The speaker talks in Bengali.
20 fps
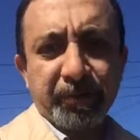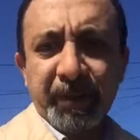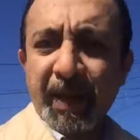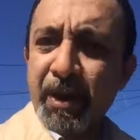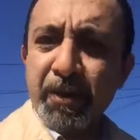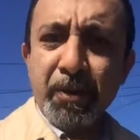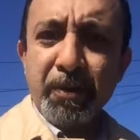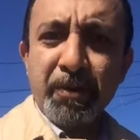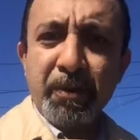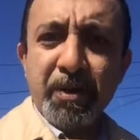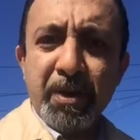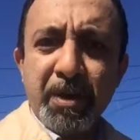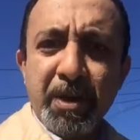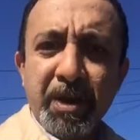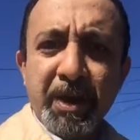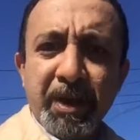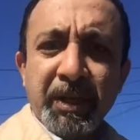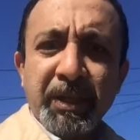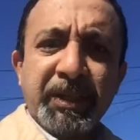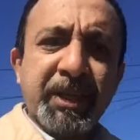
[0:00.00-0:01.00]
কেন
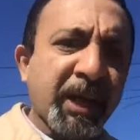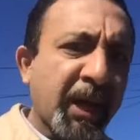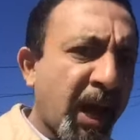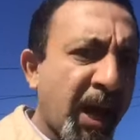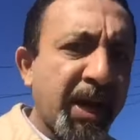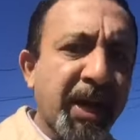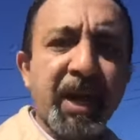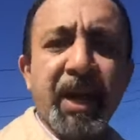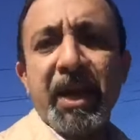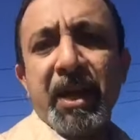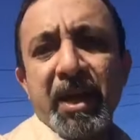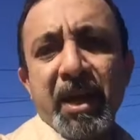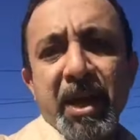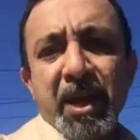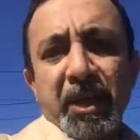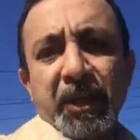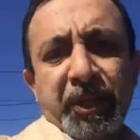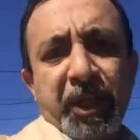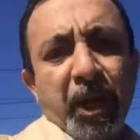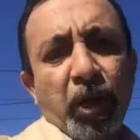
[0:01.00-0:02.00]
সেখানে
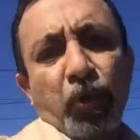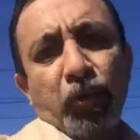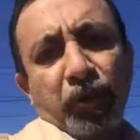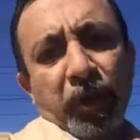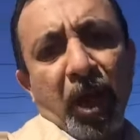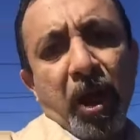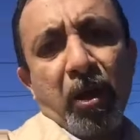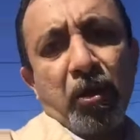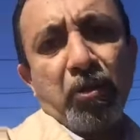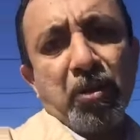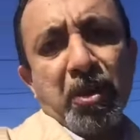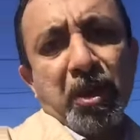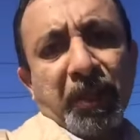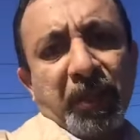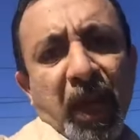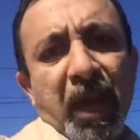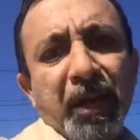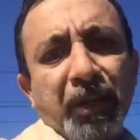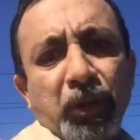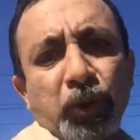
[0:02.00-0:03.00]
সে কোথাও
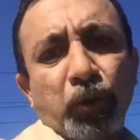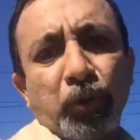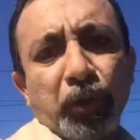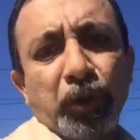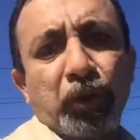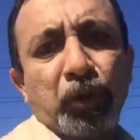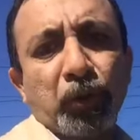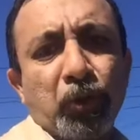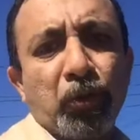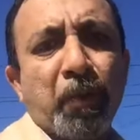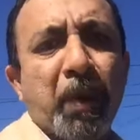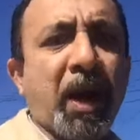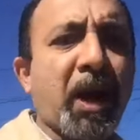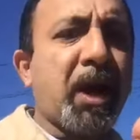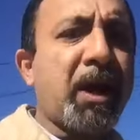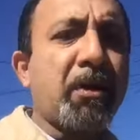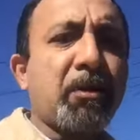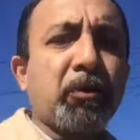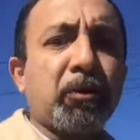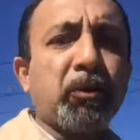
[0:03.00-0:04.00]
তার চরিত্র বা
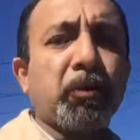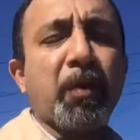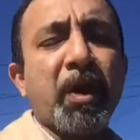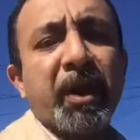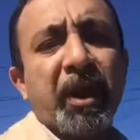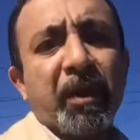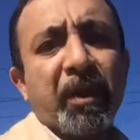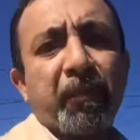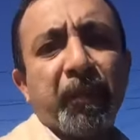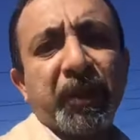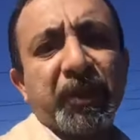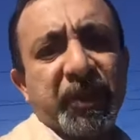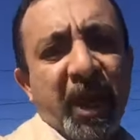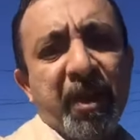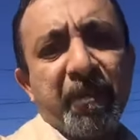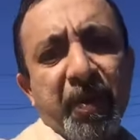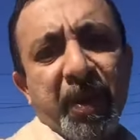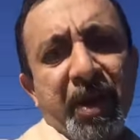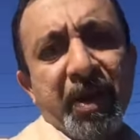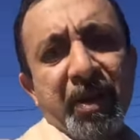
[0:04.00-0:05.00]
হুমায়ুন আহমেদ
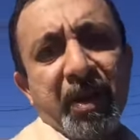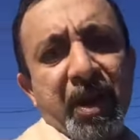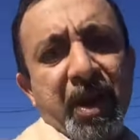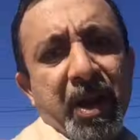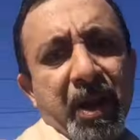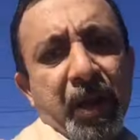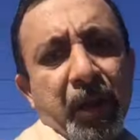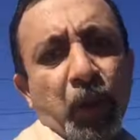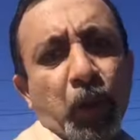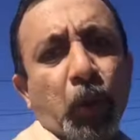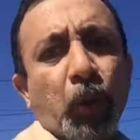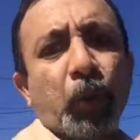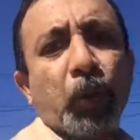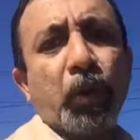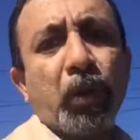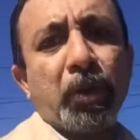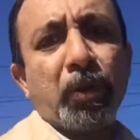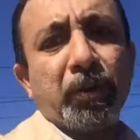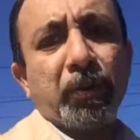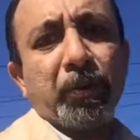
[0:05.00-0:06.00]
সাহেবের কোনো
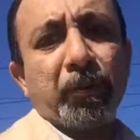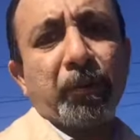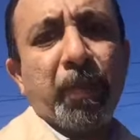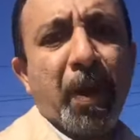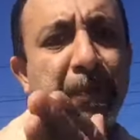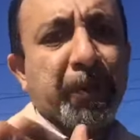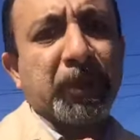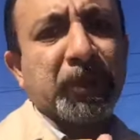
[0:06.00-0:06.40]
ব্যাপার